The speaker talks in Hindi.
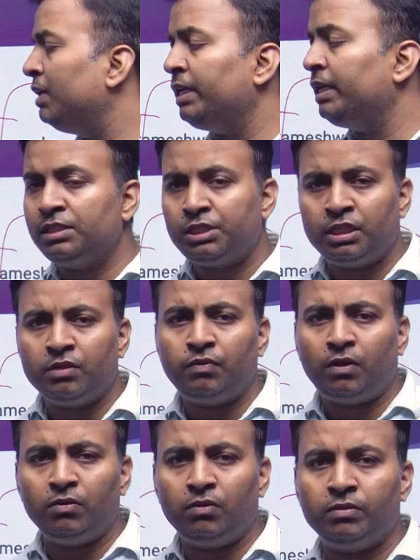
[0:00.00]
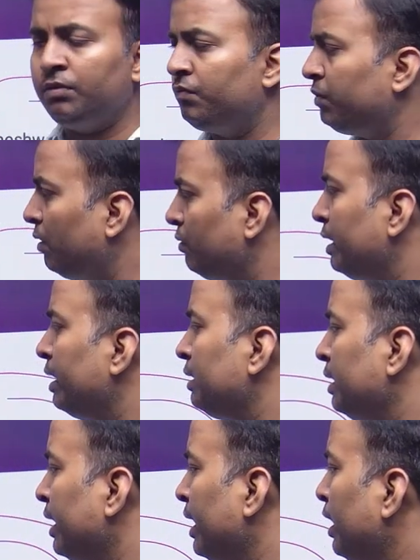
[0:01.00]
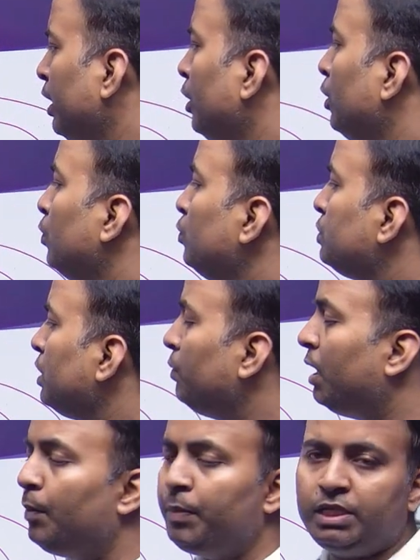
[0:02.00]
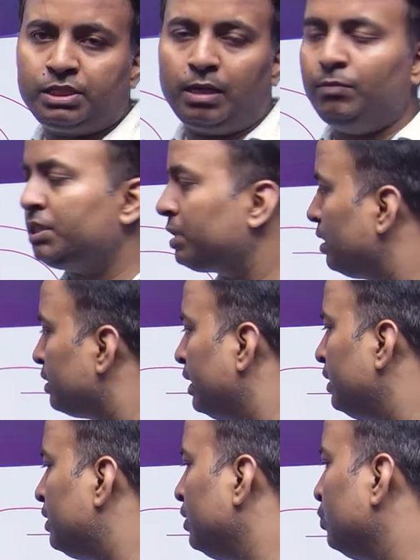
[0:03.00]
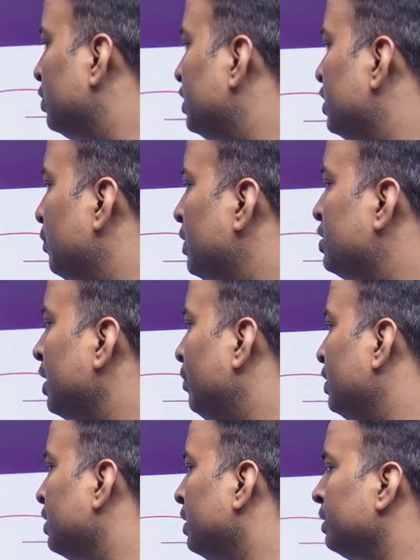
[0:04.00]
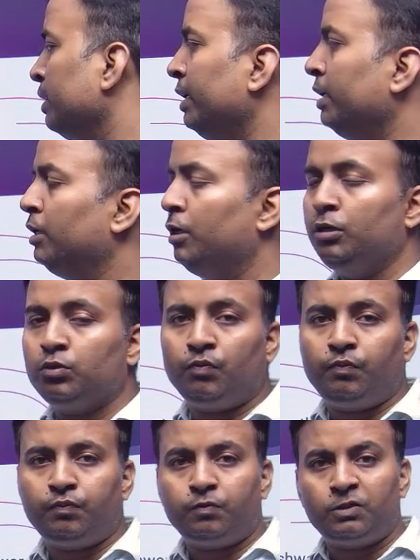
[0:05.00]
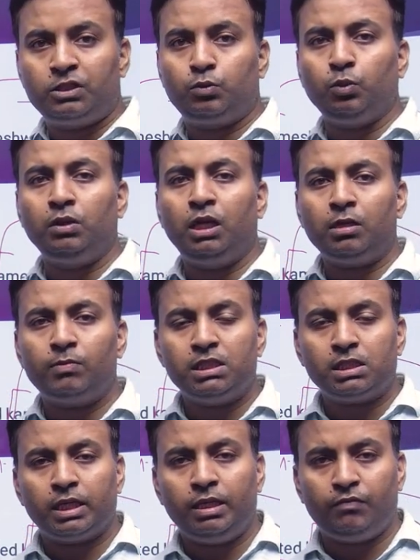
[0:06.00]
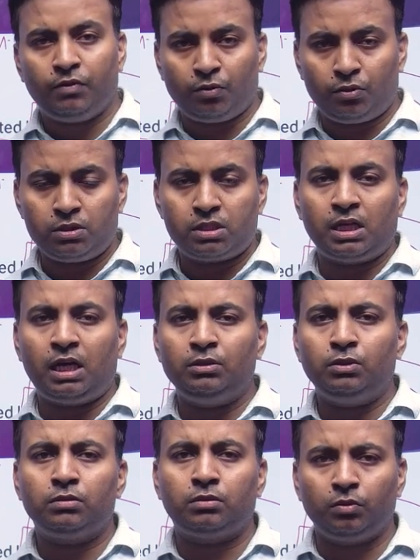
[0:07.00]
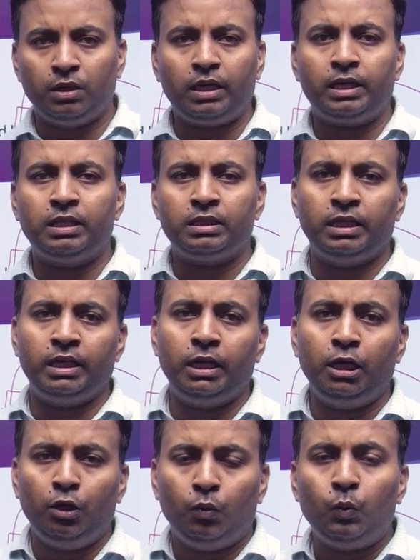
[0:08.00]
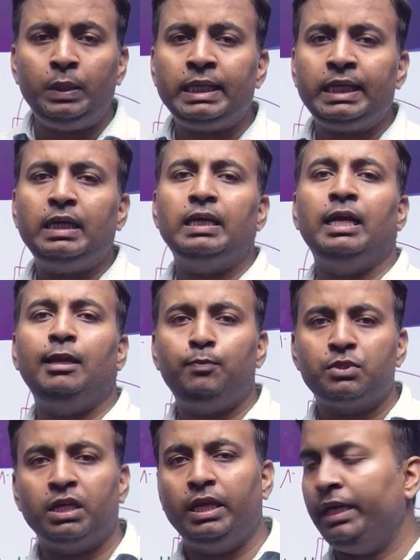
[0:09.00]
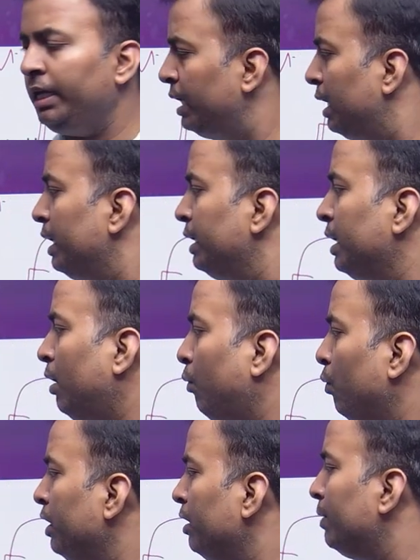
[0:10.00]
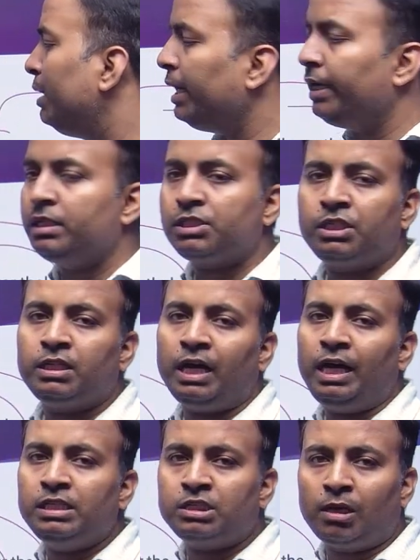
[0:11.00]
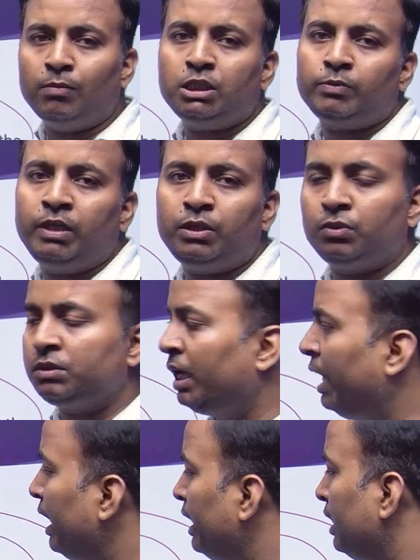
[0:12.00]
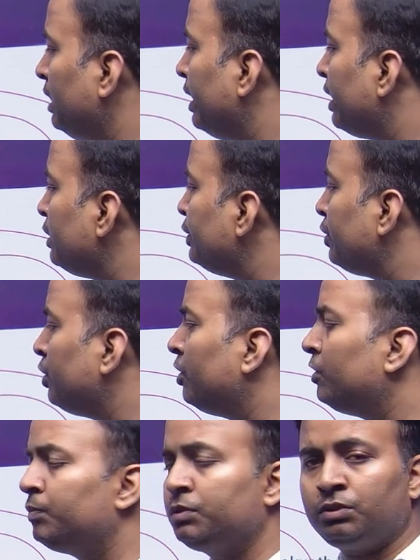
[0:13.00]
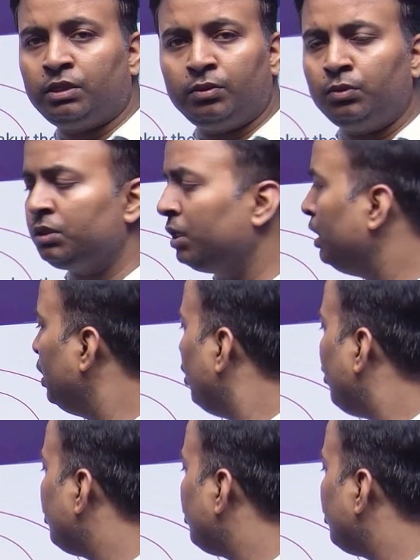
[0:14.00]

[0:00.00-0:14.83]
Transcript: डायनेस्टी के फाउंड फाउंडर रहते हैं उसे वहाँ पे इस्टेब्लिश करते हैं तिरहुत रीजन में इस्टेब्लिश करते हैं तो तुगलक वंश के फिरोज शाह जो तुगलक रहते हैं उनके हेल्प से ही यह ओइनवर डायनेस्टी का इस्टेब्लिशमेंट होता है इन द रीजन ऑफ तिरहुत और